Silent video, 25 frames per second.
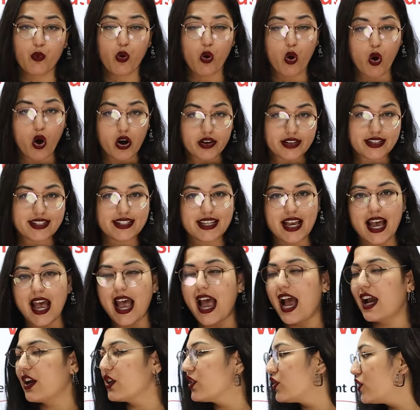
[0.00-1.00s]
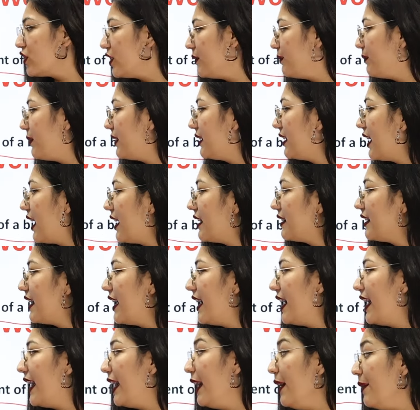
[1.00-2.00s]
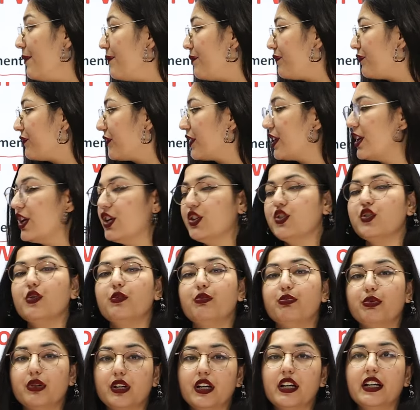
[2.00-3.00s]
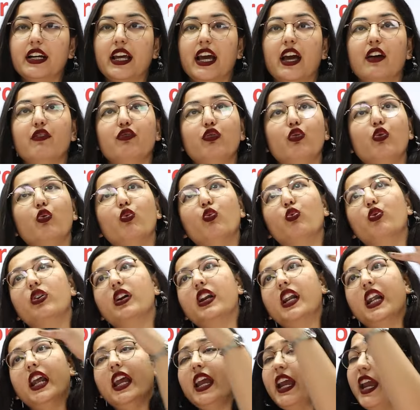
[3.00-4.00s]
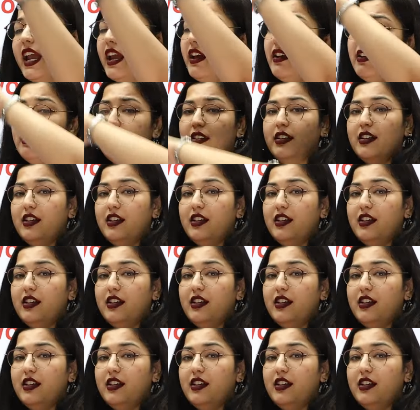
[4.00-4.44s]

कौन सा एक्शन बताता है कि जो बर्ड है वो उड़ रहे हैं